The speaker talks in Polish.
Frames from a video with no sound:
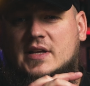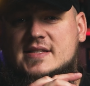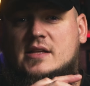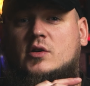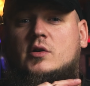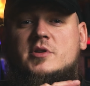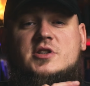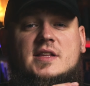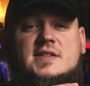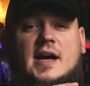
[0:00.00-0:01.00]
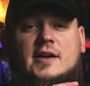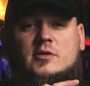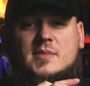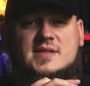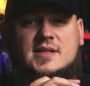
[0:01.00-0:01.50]
Za to mieszkańcy
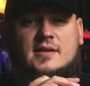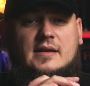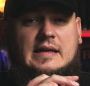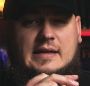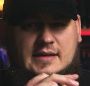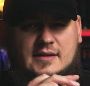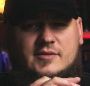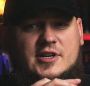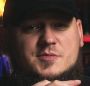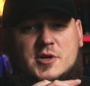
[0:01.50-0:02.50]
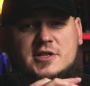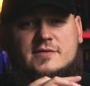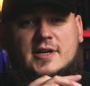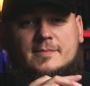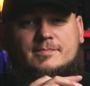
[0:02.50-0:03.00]
Ironmaster wręcz przeciwnie.